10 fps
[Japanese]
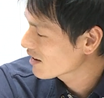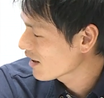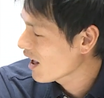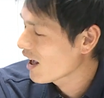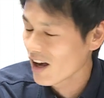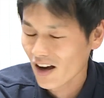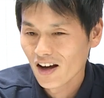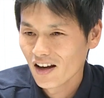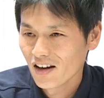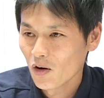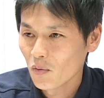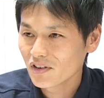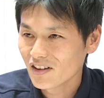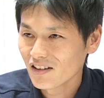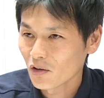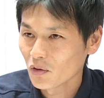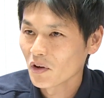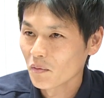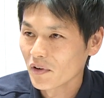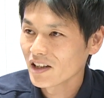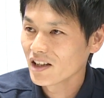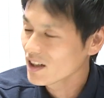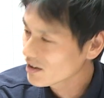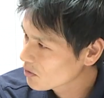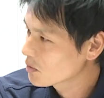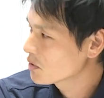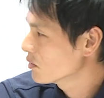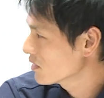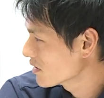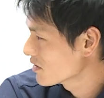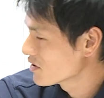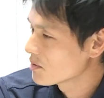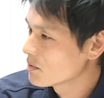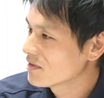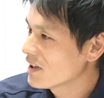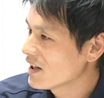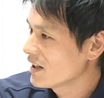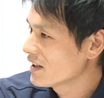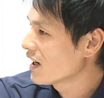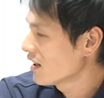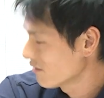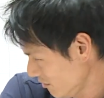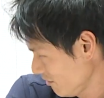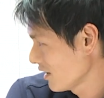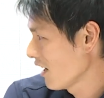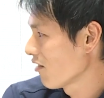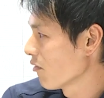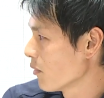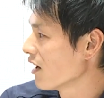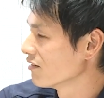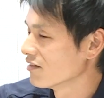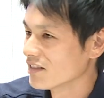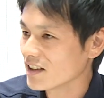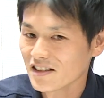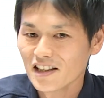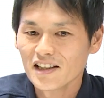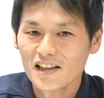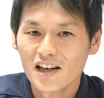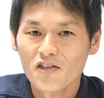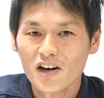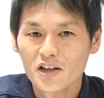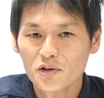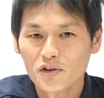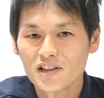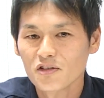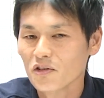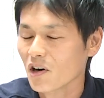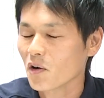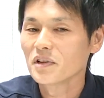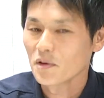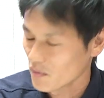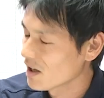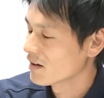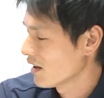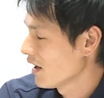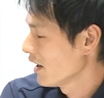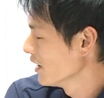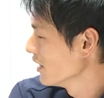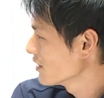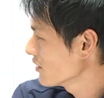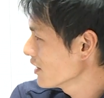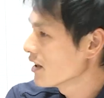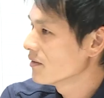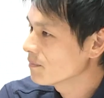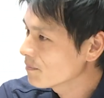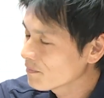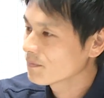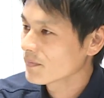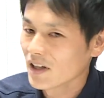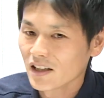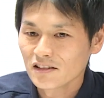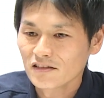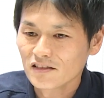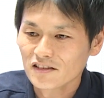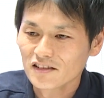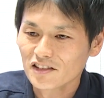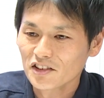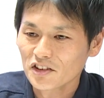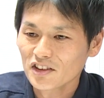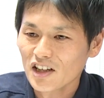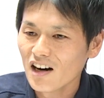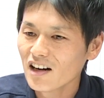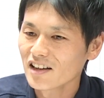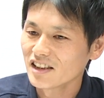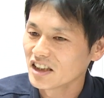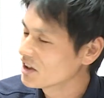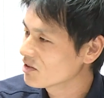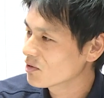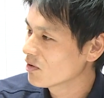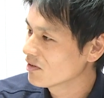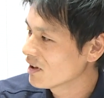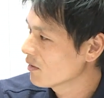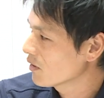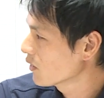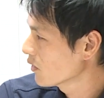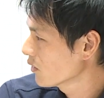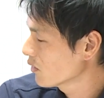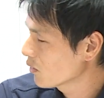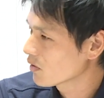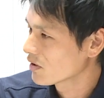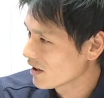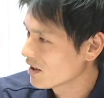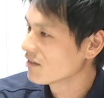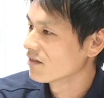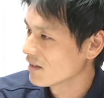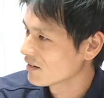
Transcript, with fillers: て思ってることでも意外と子どもたちは自分でやりたがる傾向もあるので、是非ぜひね今回用意した動画を見てもらってそれで、はい、うんあのー、あ意外とこんなことできるんだ